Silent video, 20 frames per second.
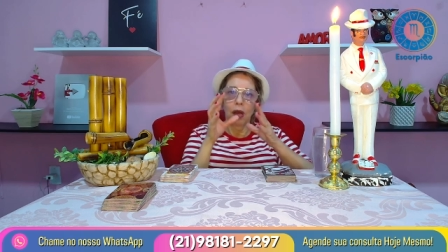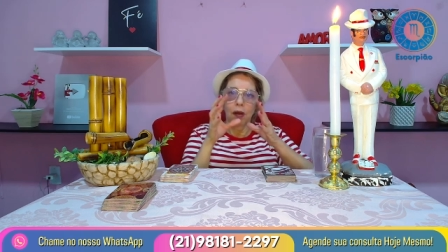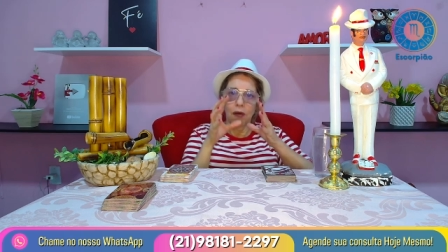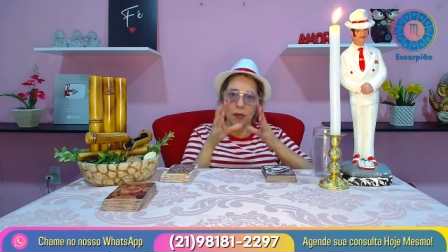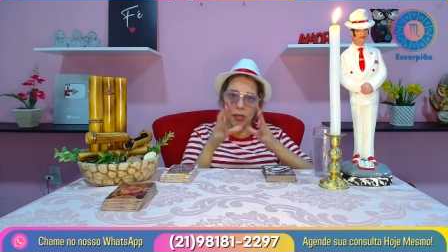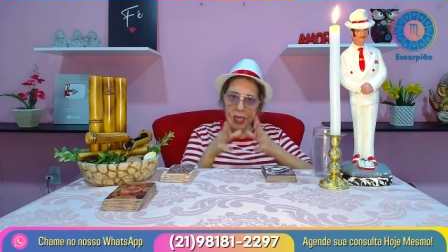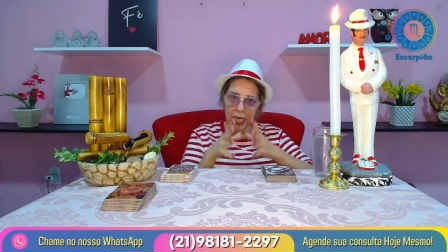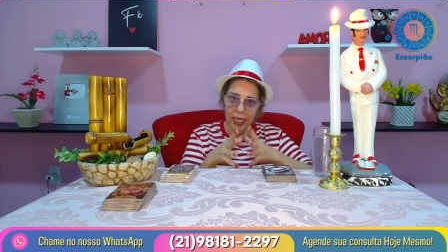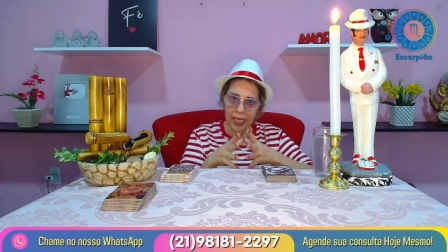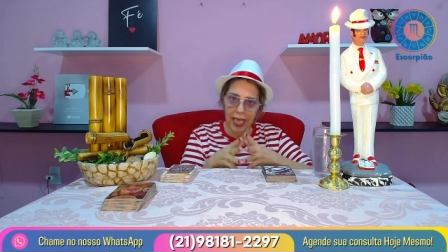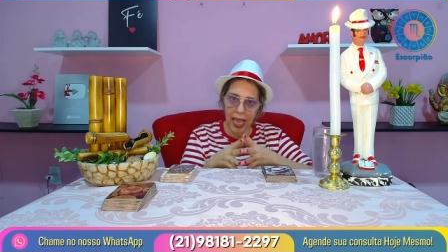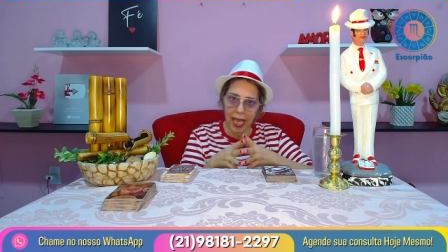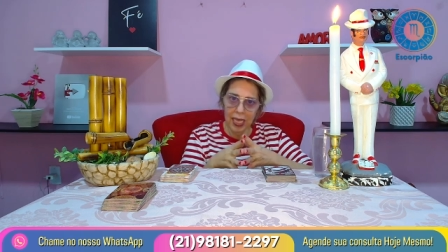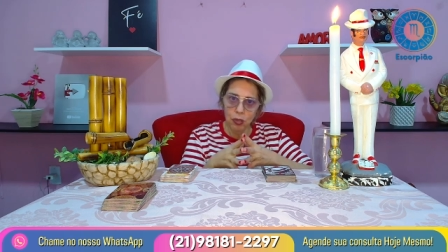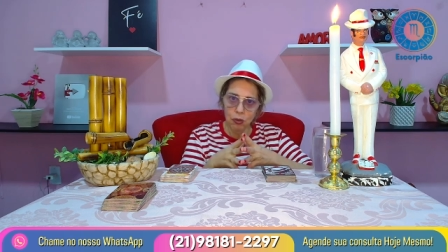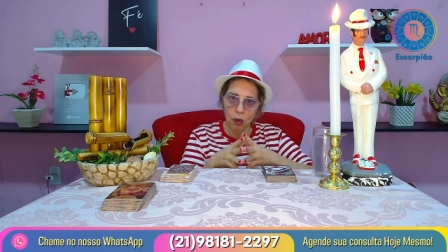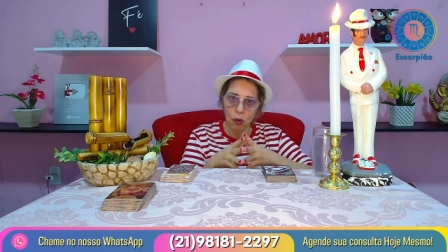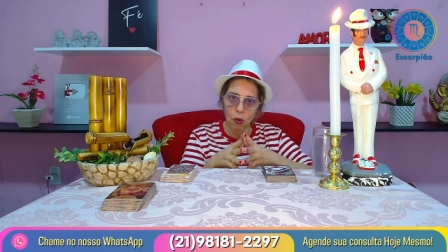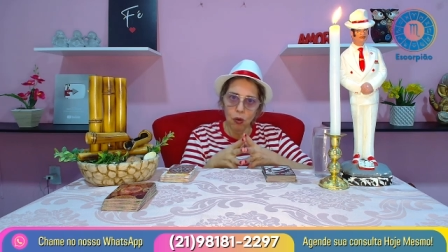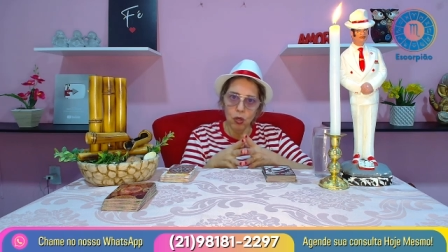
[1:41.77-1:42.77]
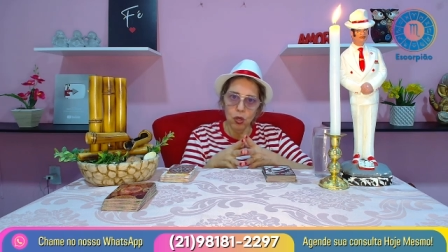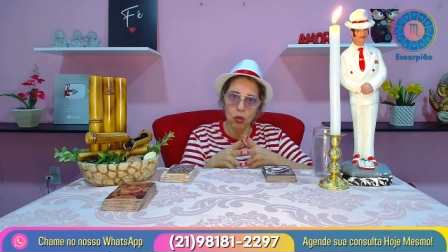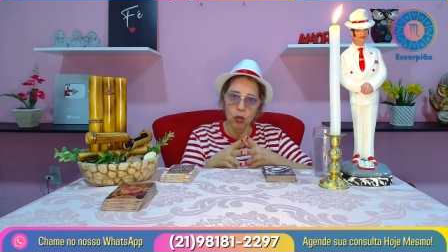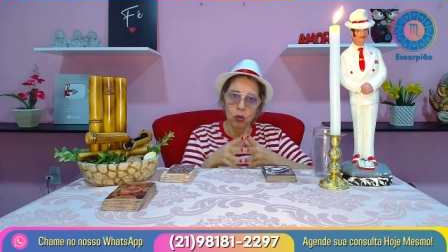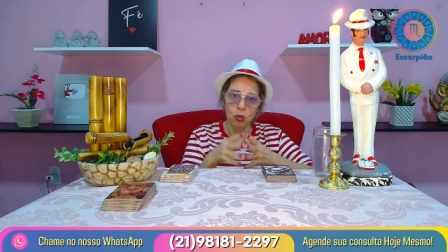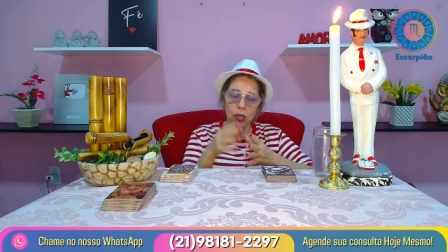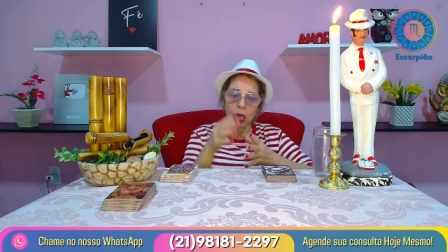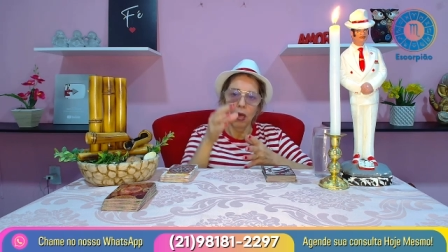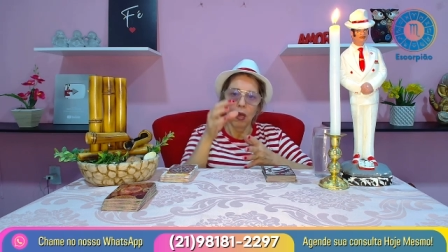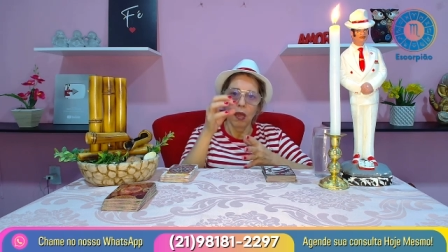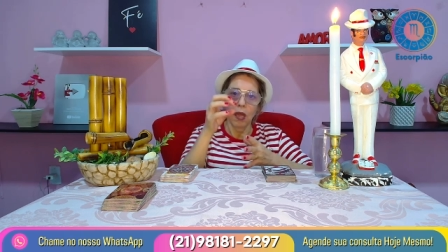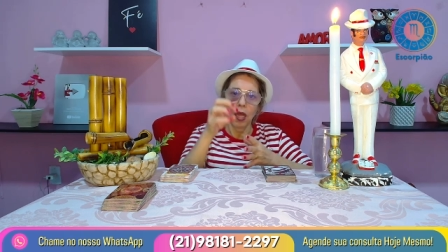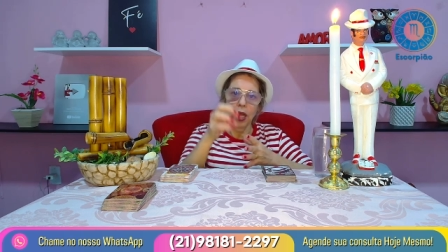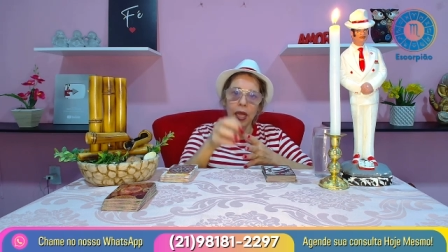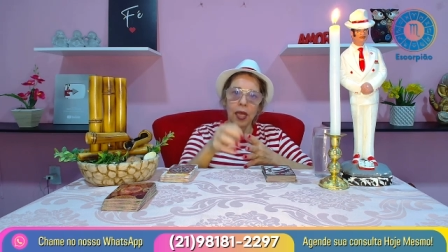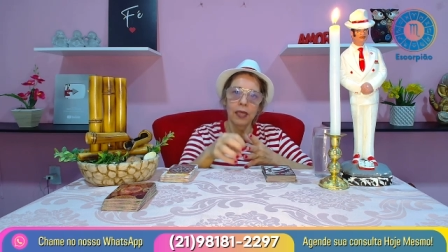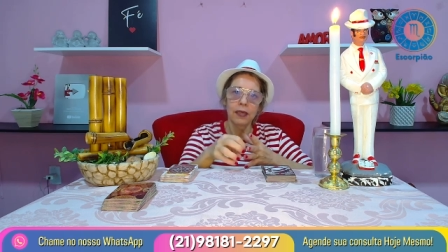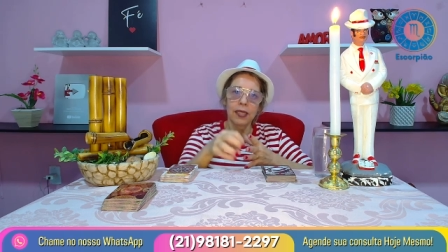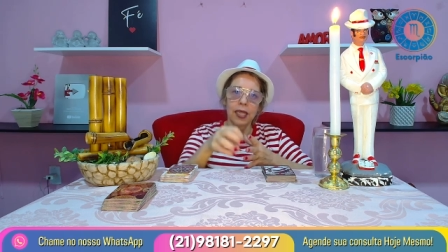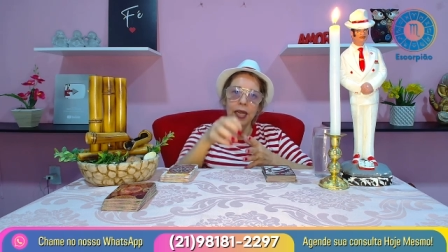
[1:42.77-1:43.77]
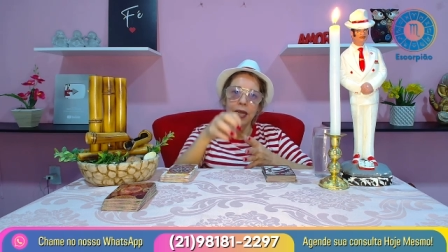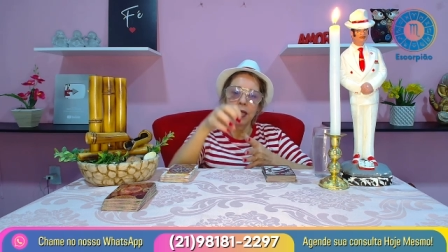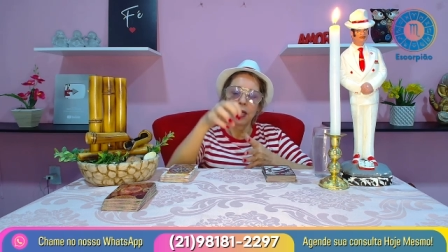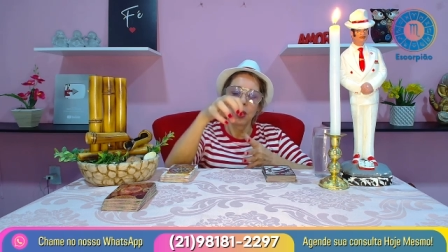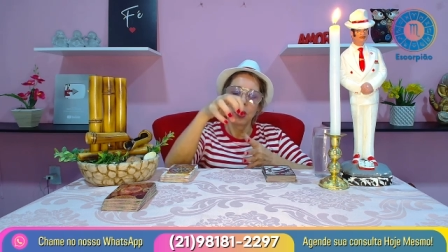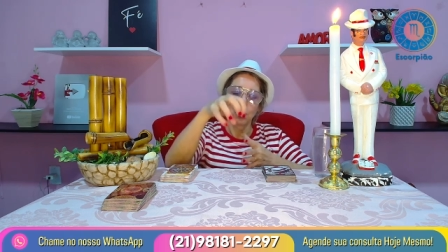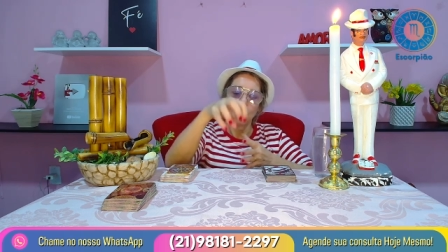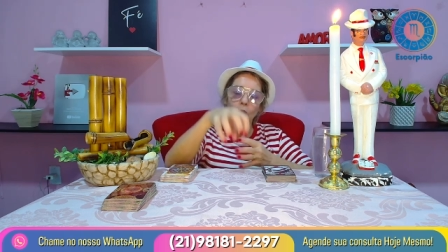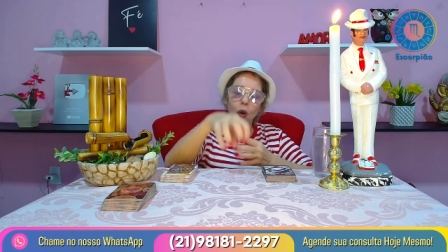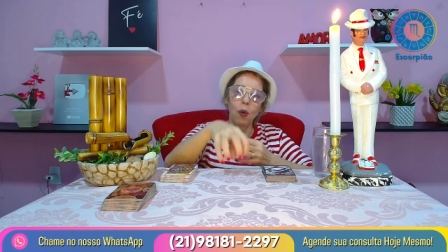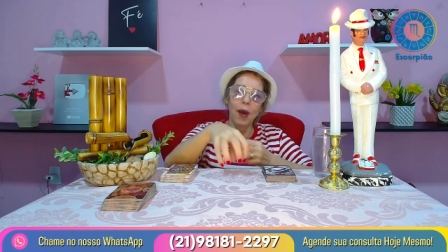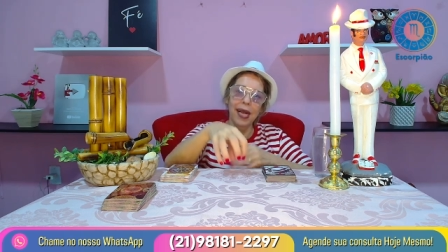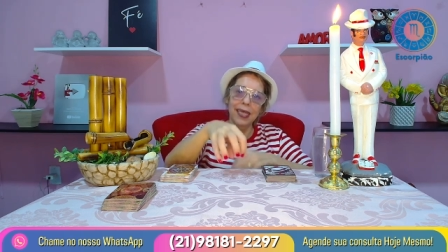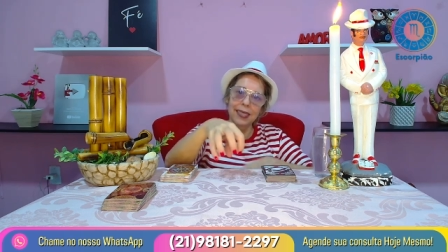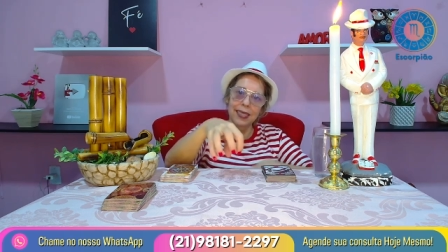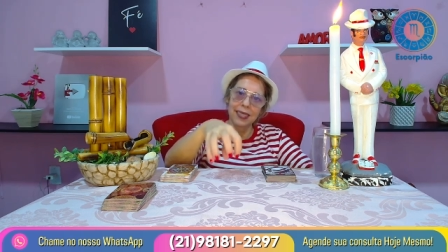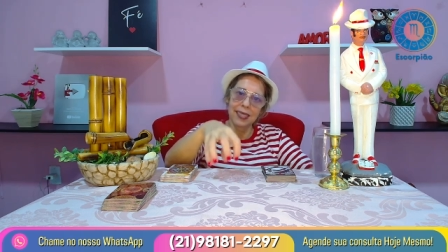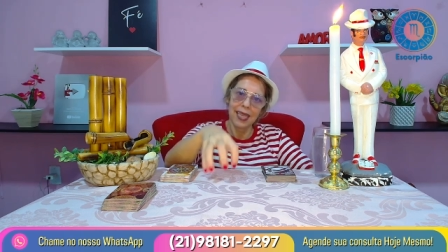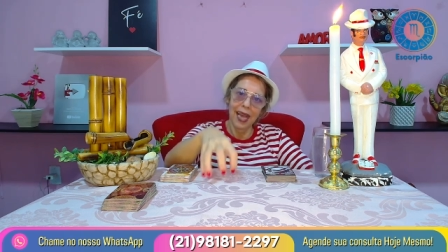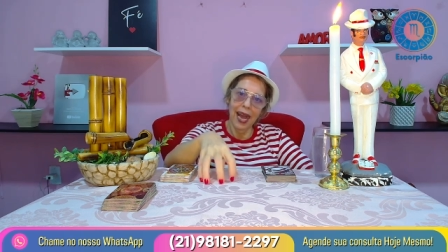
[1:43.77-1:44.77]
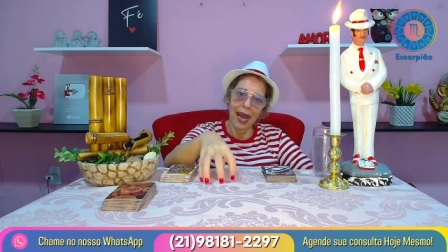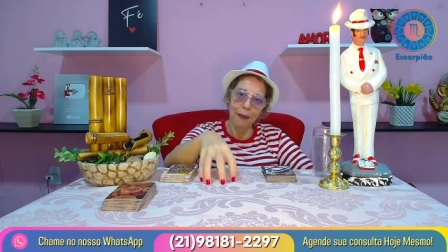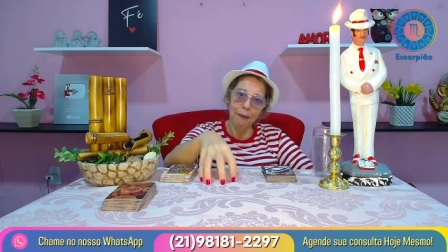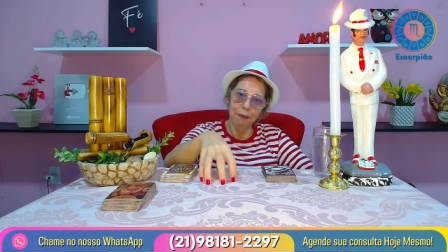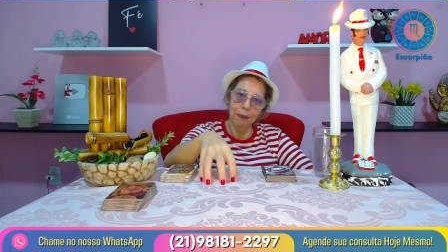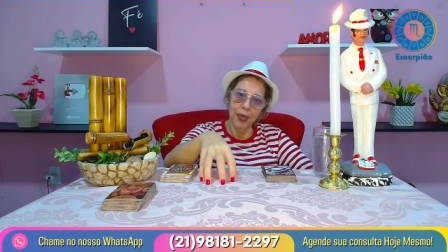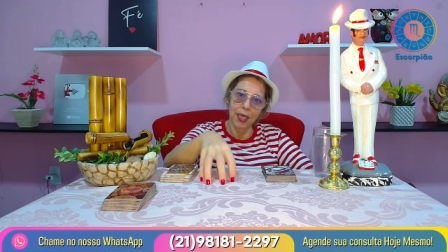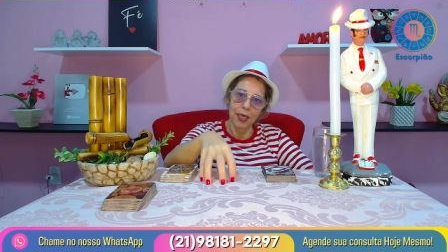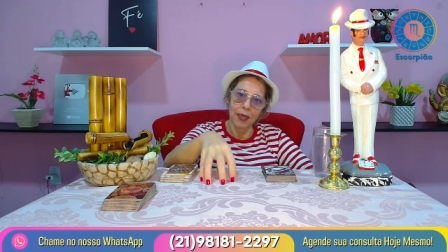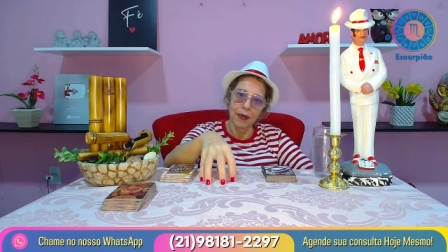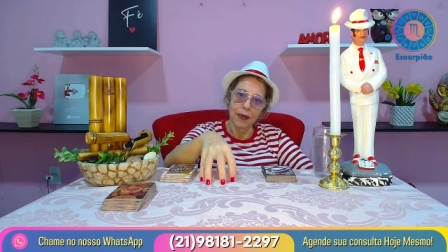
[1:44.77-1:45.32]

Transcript: Você quer a sua consulta? Entra no WhatsApp.